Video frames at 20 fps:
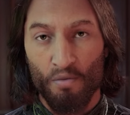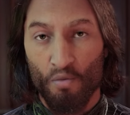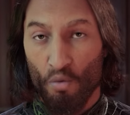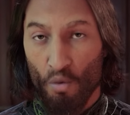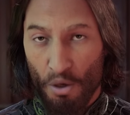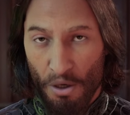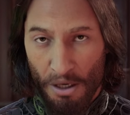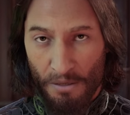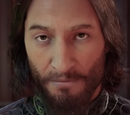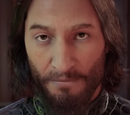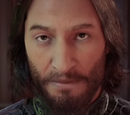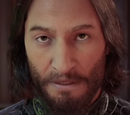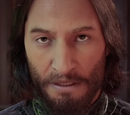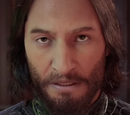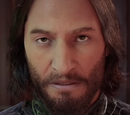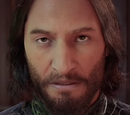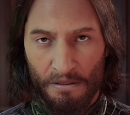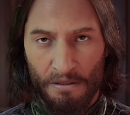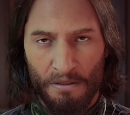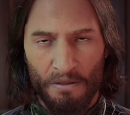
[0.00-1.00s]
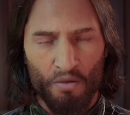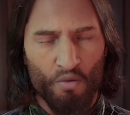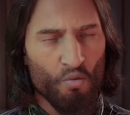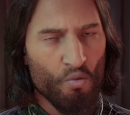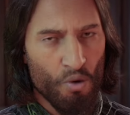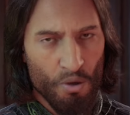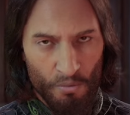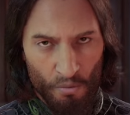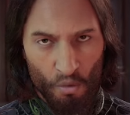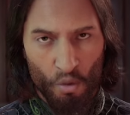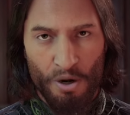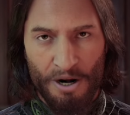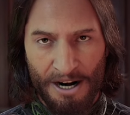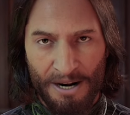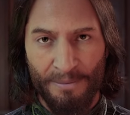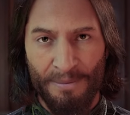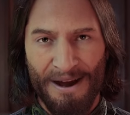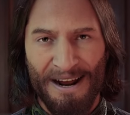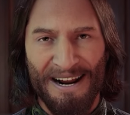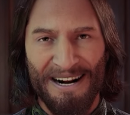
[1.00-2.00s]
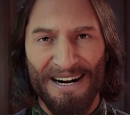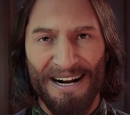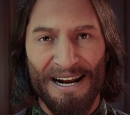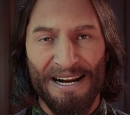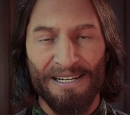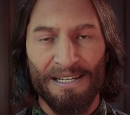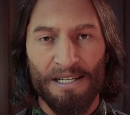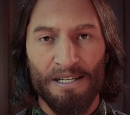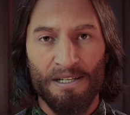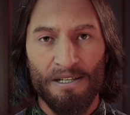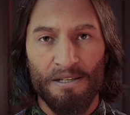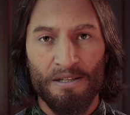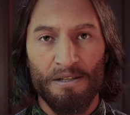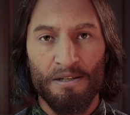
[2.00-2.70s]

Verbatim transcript: والغامضة والمرعبة أحيانا